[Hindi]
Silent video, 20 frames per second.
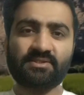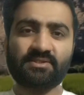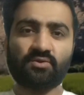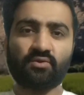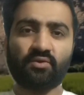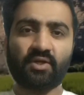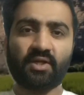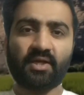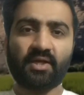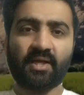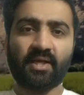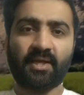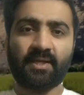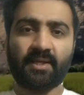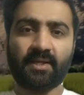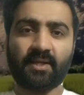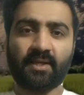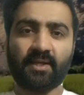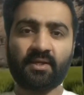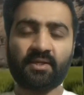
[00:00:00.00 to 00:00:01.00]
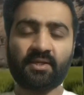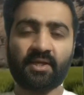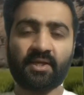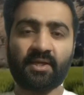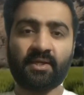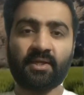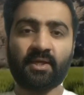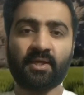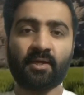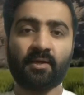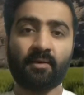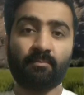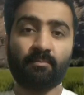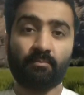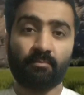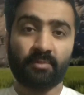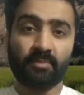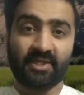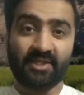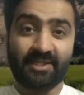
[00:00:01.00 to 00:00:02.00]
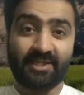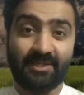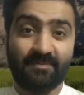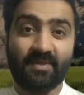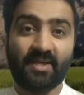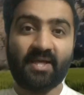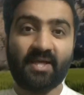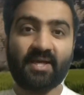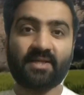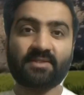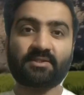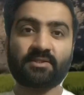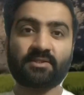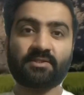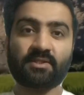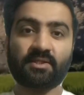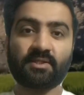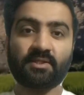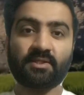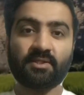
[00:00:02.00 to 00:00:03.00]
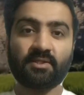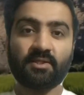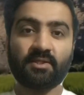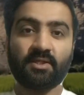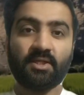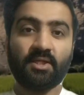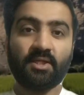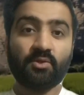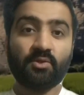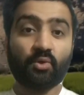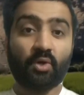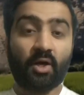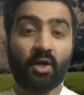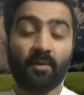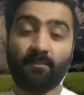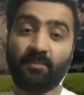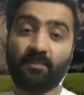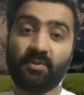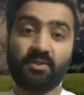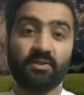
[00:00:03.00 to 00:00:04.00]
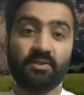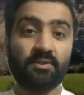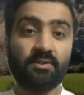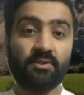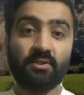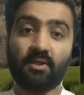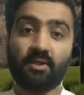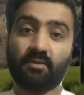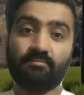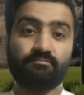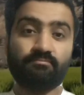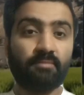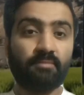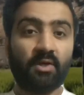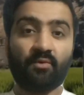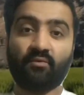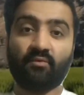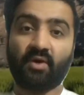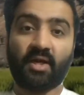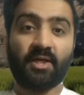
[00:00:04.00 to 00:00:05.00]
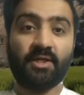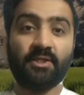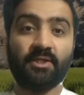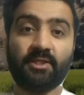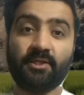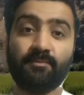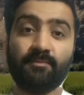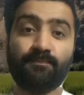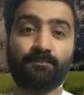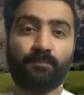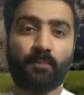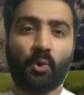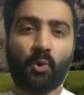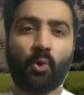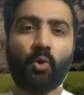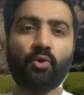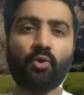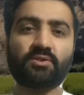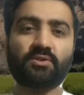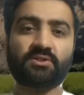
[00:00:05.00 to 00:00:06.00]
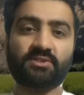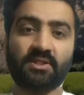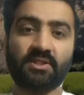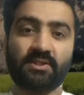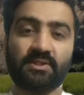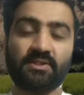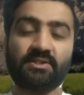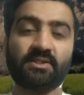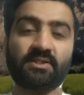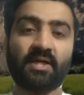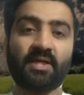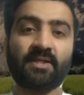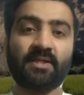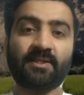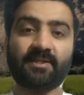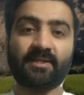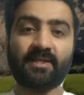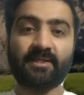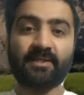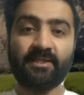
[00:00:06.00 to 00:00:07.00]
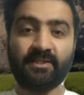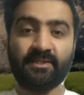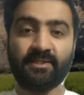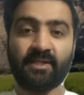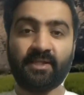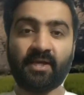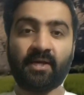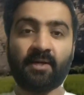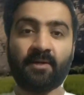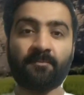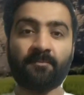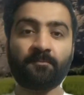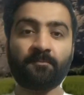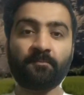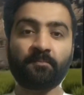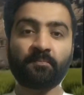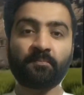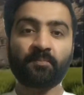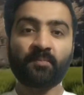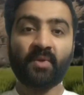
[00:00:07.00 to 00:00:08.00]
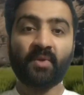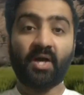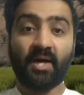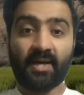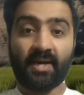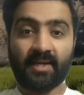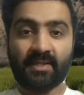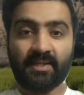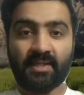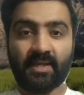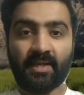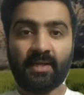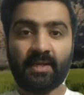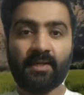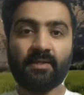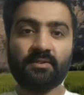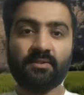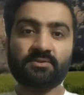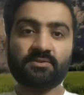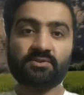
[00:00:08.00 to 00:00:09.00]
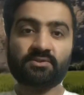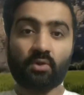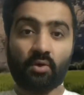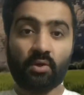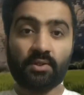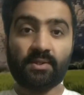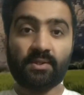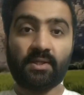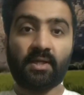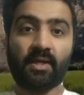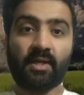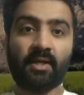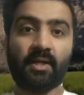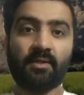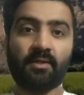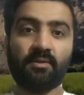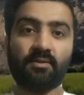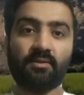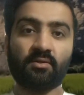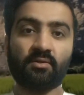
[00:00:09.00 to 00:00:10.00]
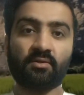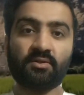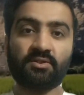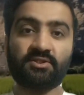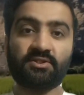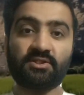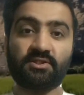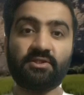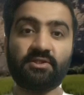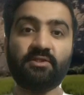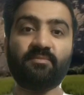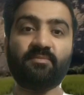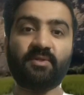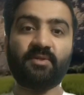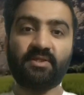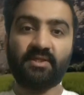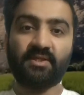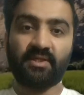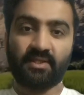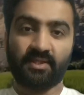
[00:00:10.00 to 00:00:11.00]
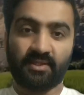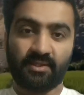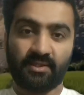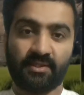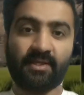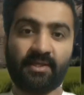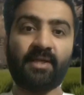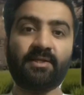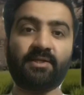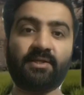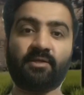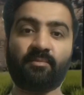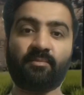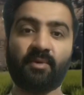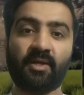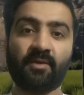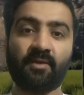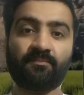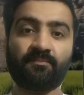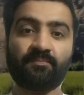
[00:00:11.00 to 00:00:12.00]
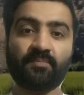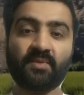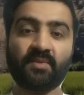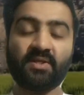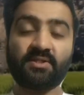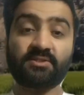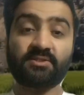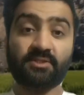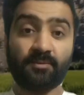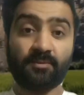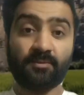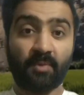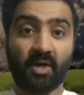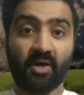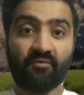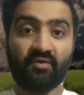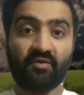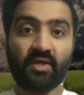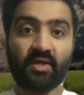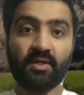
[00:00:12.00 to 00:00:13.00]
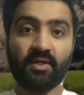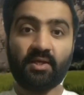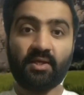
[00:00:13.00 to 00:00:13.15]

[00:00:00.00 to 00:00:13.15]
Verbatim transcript: इन्होंने हराई हराई है करीब ले आते थे तो अब अफगान टीम बहुत जल्दी हालांकि कीनिया आयरलैंड स्कॉटलैंड और जितनी भी ये नई टीमें हैं जिम्बावे